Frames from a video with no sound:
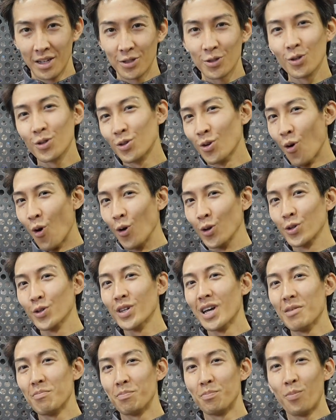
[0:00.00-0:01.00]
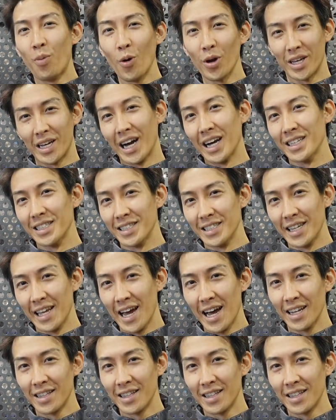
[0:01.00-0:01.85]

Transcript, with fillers: ちょっと大人っぽい感じで